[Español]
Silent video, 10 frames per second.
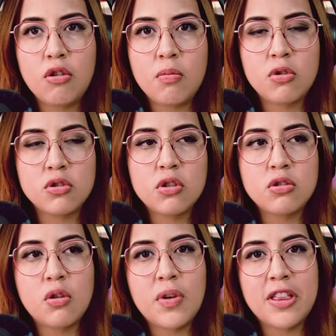Como
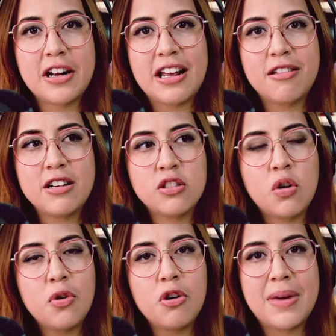nosotros como entrenadores,
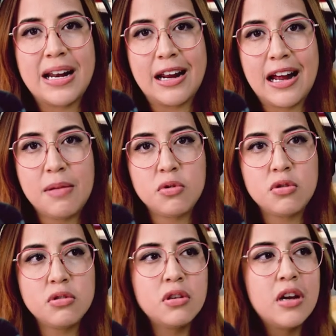cómo lo
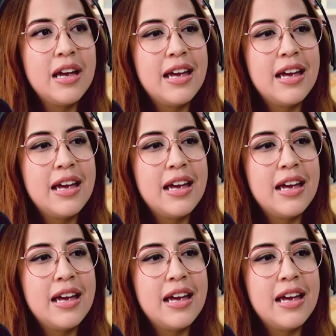manejamos,